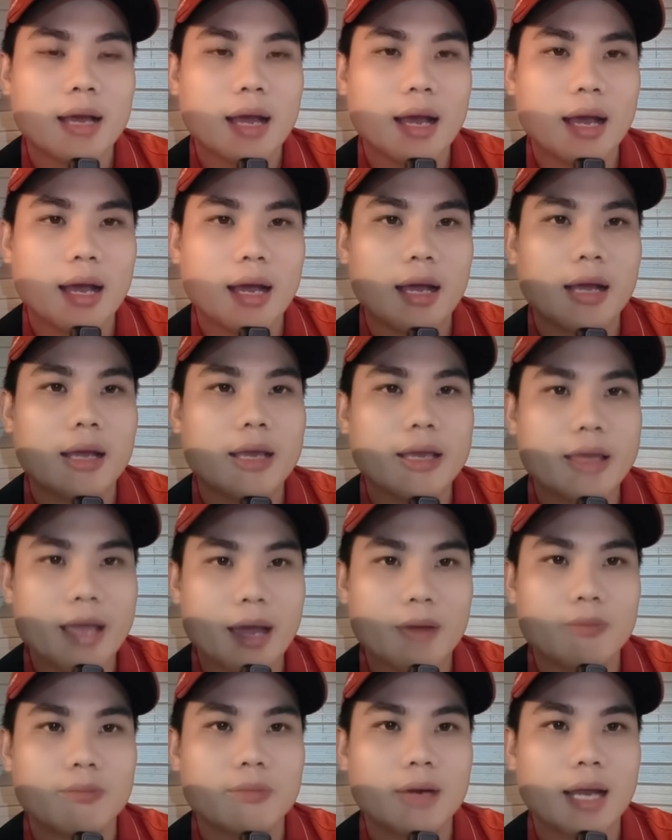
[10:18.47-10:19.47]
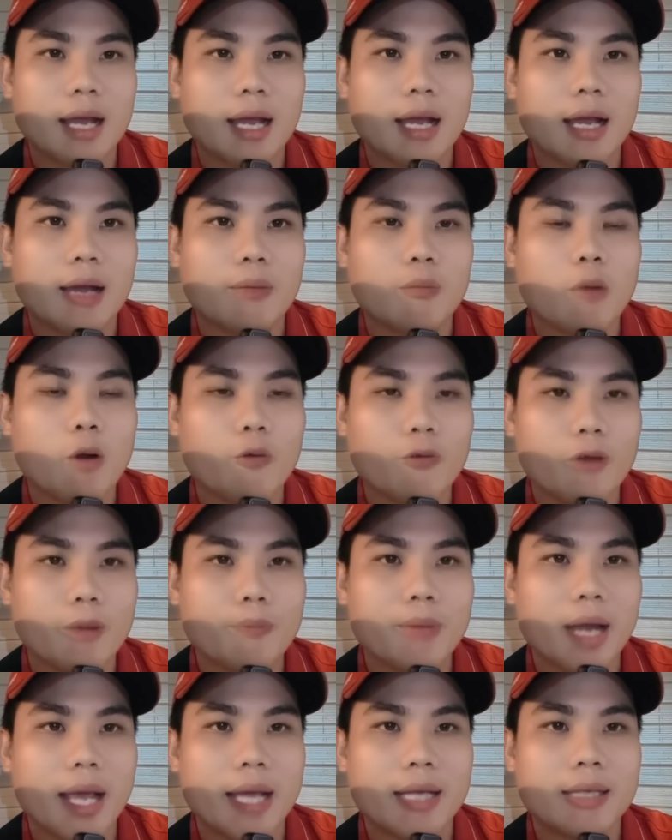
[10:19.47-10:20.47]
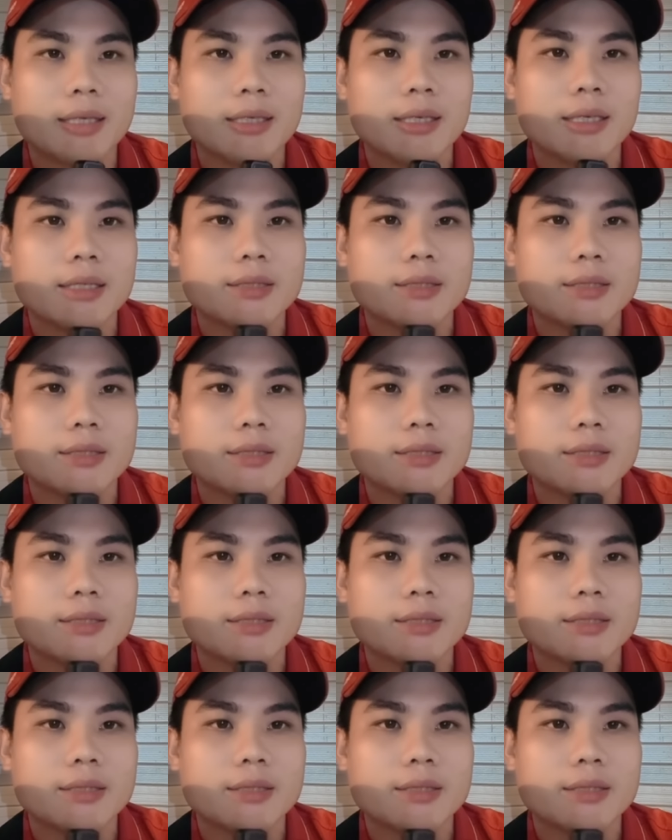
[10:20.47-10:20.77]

à, hy vọng là bộ phim này